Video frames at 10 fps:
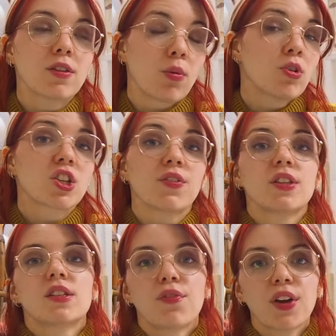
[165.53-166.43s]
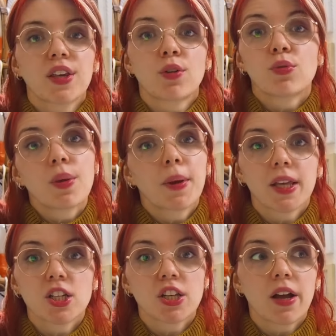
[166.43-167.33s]
alors moi j'avais des affaires qui coûtaient pas
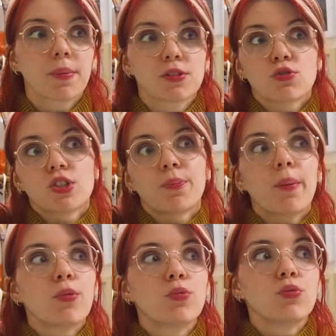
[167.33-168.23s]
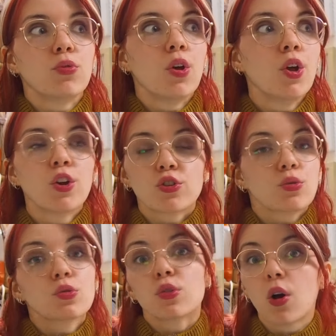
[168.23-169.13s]
très cher parce que j'ai pas beaucoup de
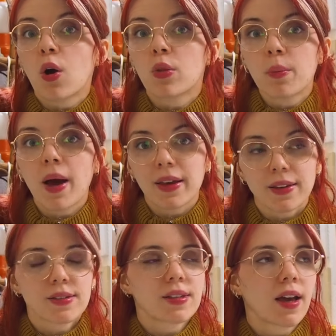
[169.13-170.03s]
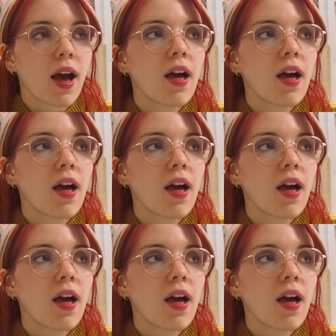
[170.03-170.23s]
choses de grandes marques, etc.